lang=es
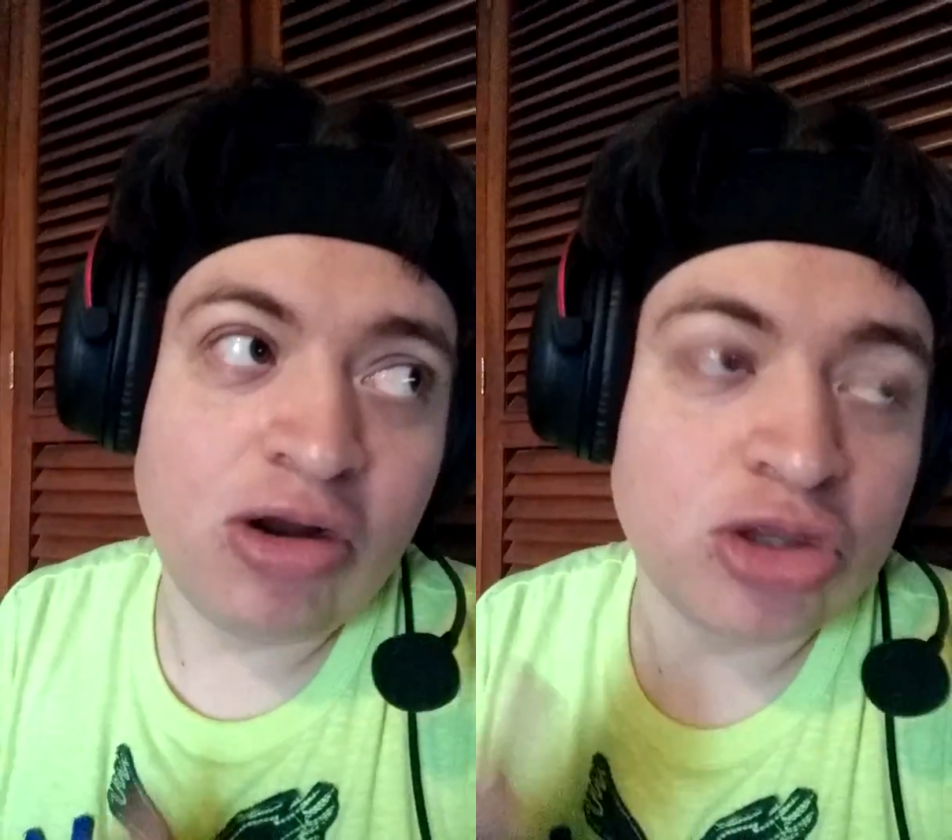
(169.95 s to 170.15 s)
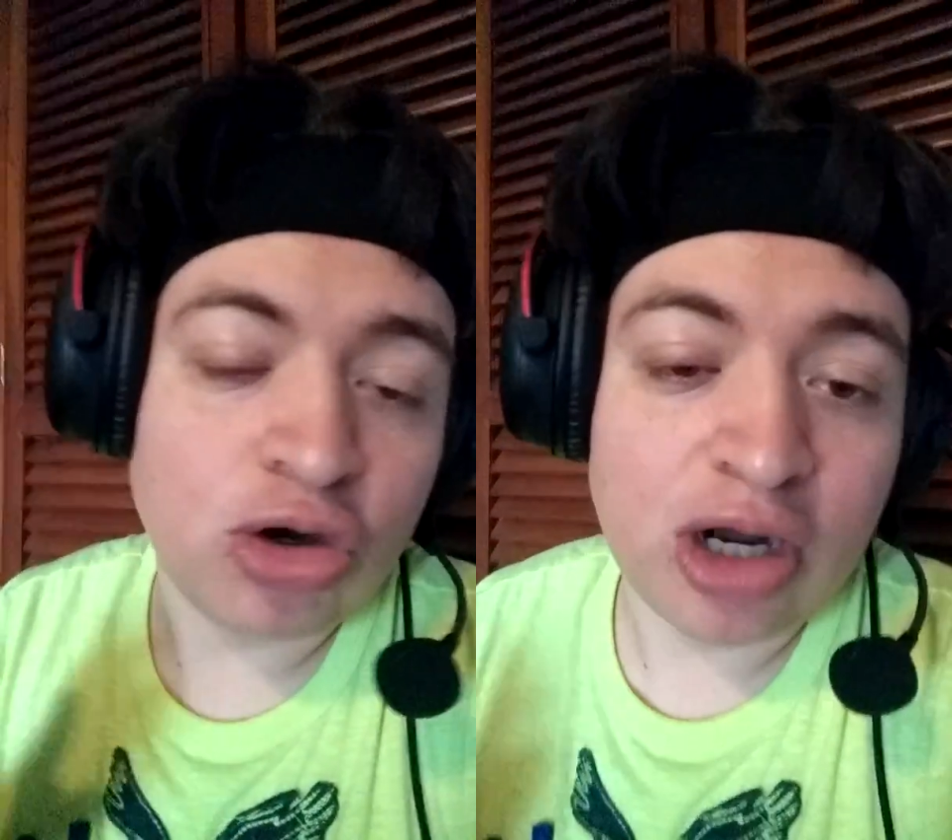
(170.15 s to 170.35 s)

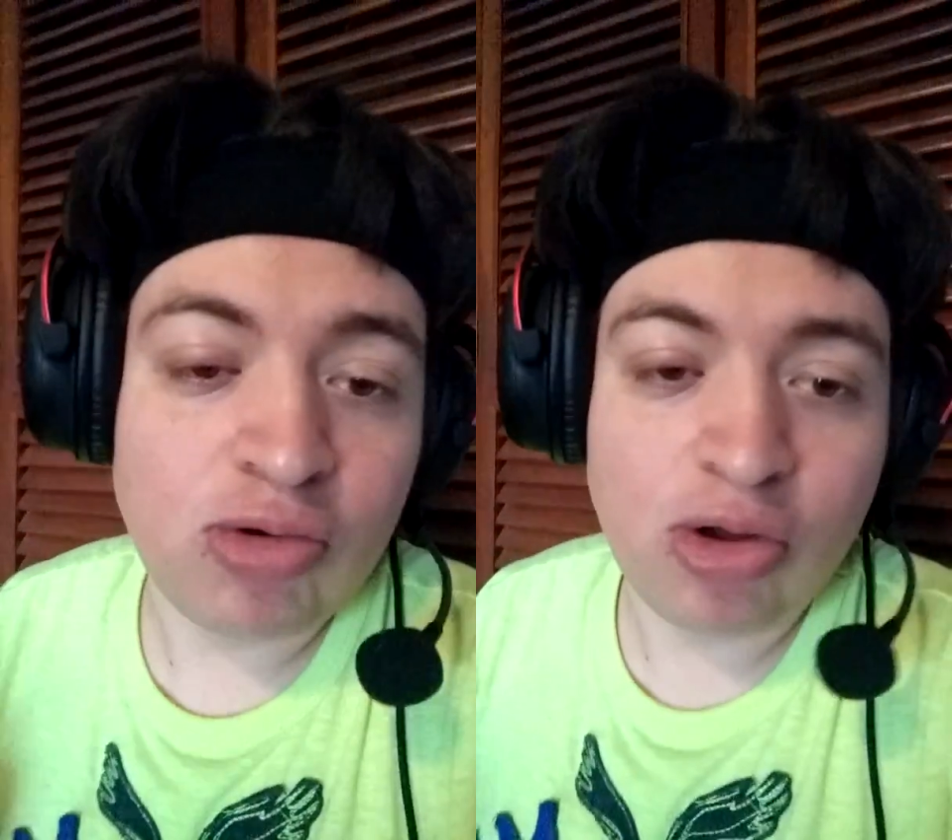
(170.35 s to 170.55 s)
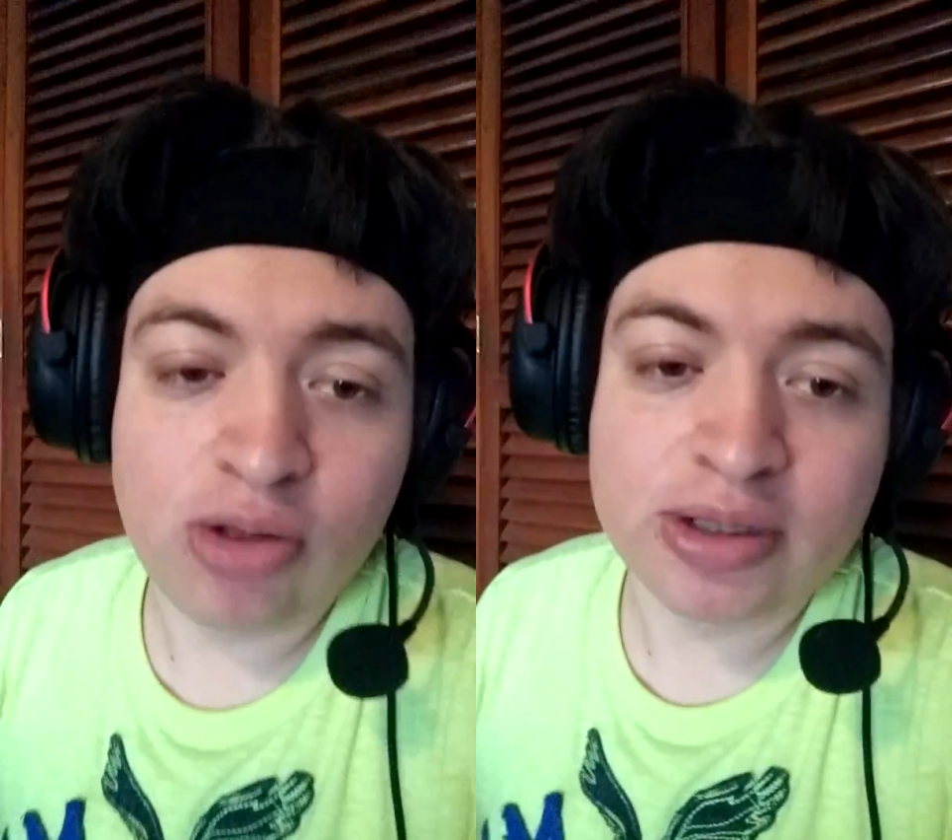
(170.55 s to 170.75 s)
el otro gran
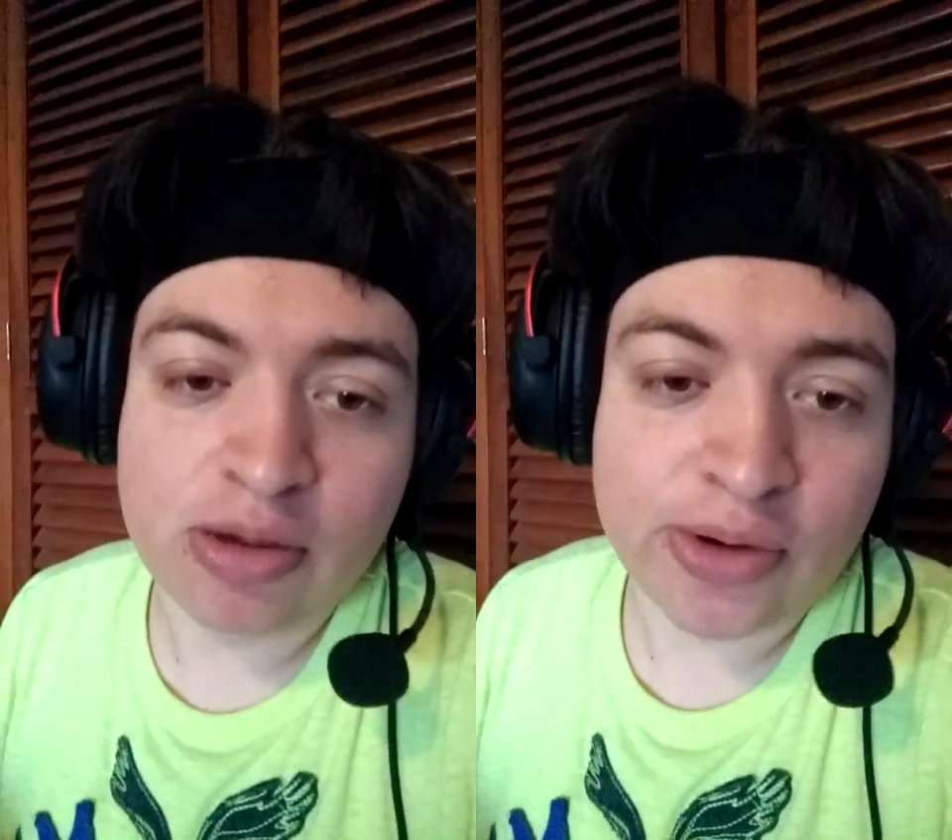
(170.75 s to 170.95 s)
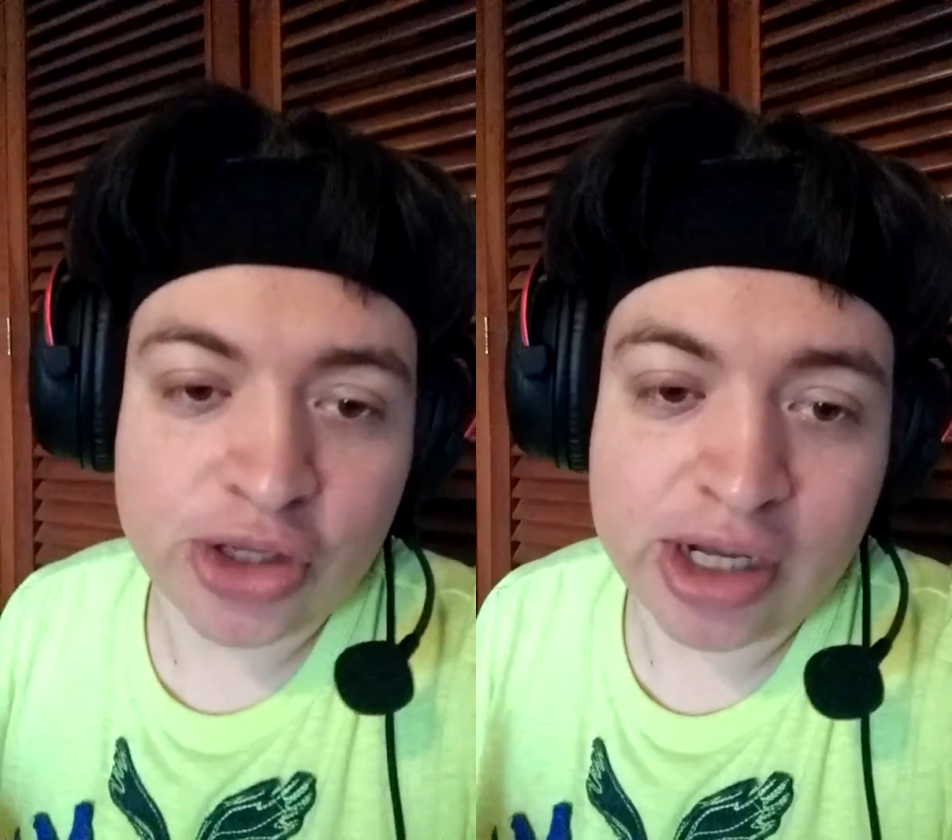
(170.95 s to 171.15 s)
juego de
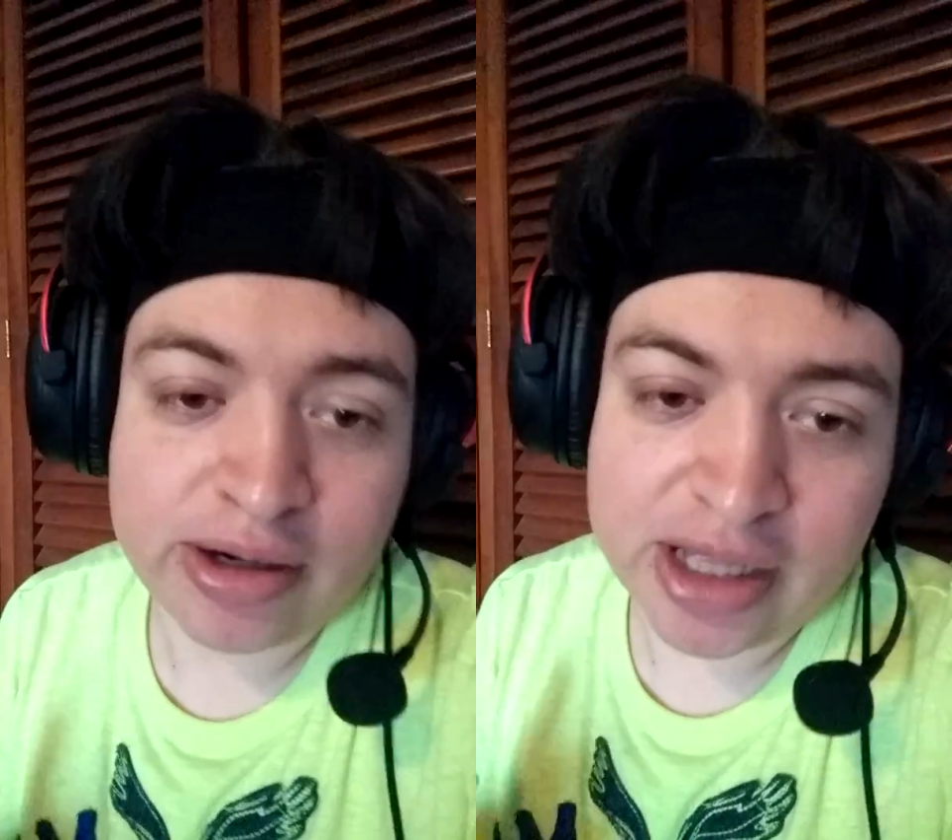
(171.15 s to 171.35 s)
Battle Royale,